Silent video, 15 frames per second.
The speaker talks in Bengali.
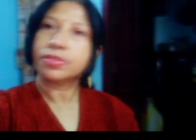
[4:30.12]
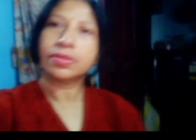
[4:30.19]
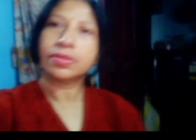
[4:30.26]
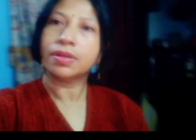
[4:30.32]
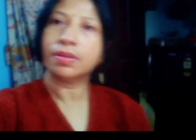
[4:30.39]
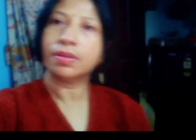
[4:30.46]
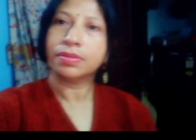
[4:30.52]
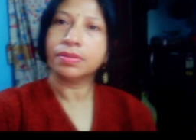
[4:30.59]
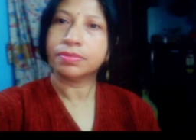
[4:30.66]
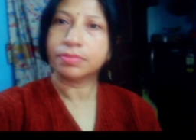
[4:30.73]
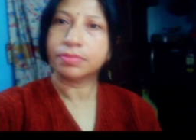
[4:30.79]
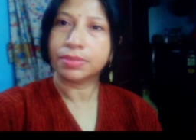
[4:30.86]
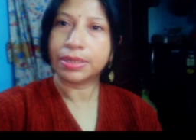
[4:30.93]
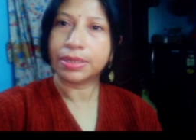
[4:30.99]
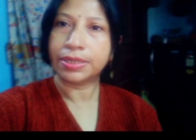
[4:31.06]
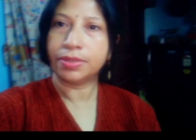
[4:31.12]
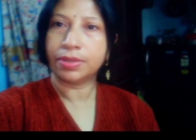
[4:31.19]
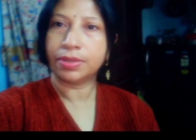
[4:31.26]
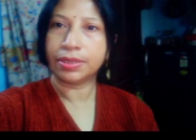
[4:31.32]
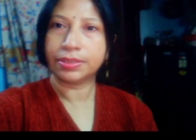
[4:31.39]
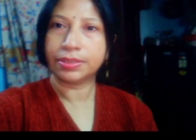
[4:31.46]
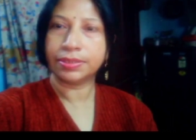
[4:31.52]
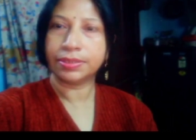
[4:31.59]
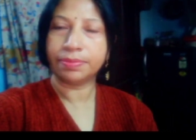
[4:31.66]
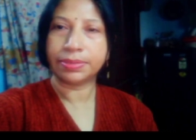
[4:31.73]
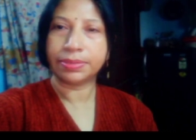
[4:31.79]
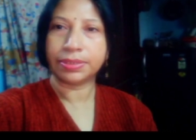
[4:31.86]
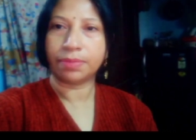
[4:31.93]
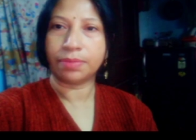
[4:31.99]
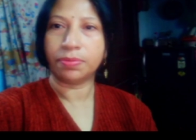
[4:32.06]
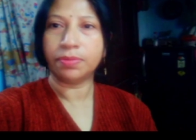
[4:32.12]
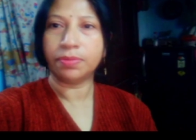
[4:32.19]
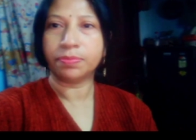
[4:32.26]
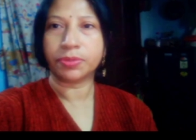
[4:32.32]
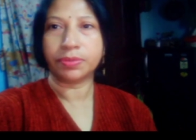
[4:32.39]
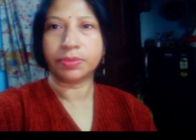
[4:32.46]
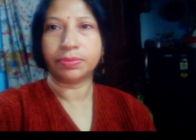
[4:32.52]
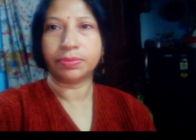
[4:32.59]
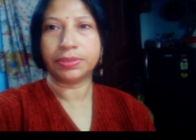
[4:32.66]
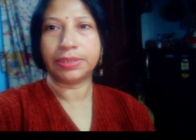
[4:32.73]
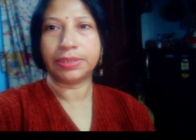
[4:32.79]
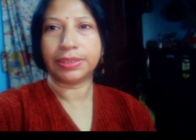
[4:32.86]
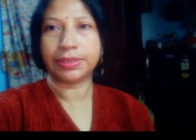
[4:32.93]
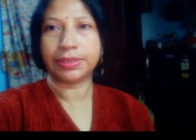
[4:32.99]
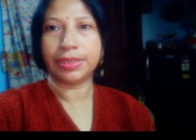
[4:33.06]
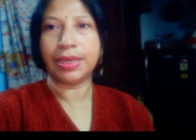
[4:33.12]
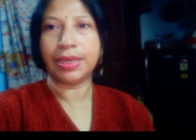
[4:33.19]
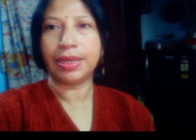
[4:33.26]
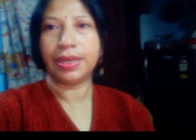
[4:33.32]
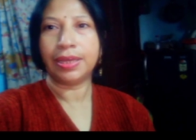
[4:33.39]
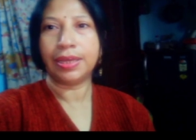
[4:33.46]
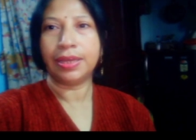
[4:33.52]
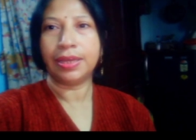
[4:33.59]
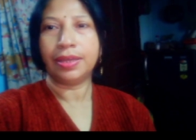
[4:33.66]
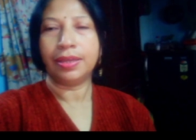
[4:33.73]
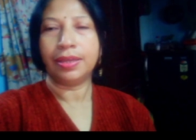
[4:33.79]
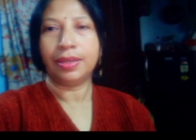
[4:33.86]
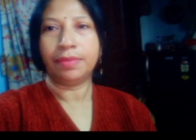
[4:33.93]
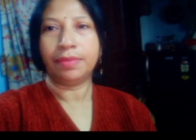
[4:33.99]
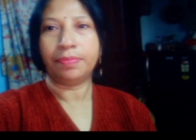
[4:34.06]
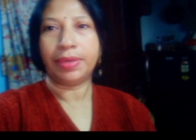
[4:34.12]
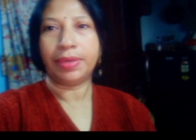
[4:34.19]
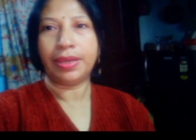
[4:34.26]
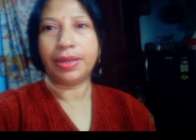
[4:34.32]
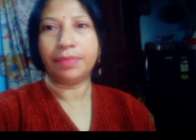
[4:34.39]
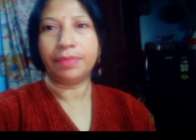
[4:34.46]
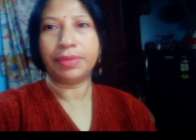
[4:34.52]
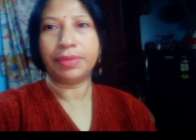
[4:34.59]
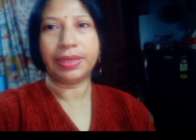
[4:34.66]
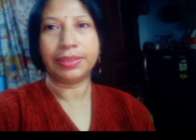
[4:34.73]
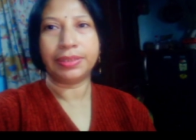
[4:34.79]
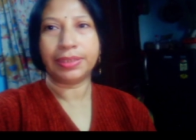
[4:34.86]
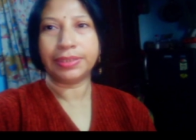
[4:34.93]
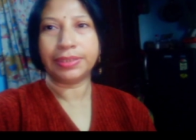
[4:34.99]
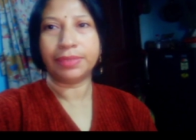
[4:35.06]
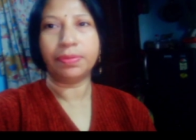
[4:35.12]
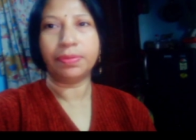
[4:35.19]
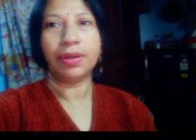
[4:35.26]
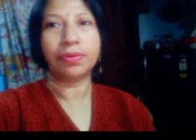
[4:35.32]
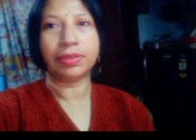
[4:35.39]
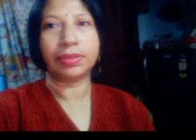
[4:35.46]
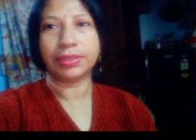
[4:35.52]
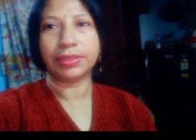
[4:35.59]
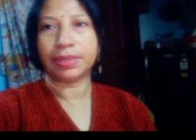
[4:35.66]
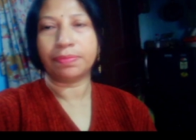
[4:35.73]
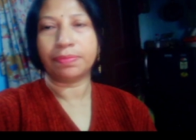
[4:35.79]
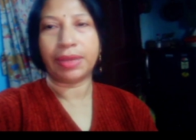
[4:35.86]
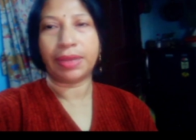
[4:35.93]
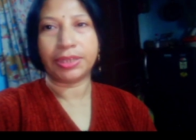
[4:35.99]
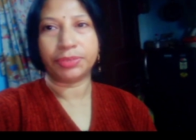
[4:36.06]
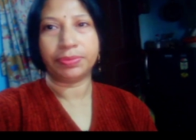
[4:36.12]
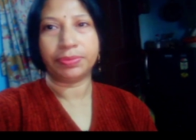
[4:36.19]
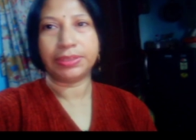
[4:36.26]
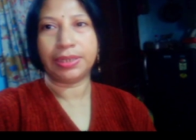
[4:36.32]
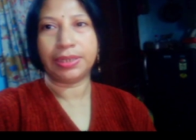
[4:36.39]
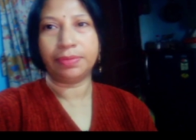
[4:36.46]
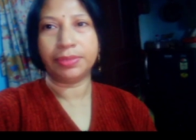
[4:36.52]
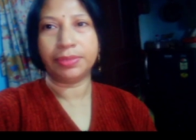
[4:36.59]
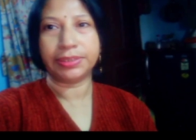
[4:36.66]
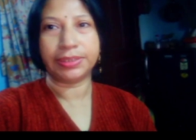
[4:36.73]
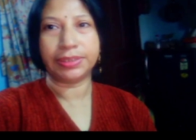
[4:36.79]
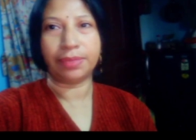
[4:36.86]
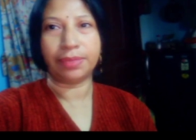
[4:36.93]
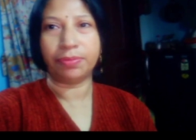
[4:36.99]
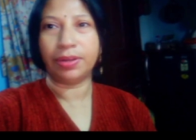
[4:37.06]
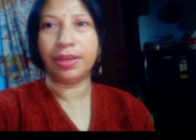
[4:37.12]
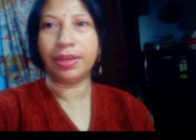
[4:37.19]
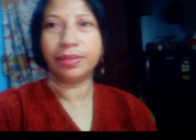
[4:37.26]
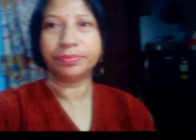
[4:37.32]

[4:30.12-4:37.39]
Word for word: চলো রেডি হয়ে গেছি যাবো প্রজাপতি দেখতে মেয়ে আর আমি এখান থেকে যাবো আর ওখান থেকে মা আসবে ছেলে বলছে যাবো না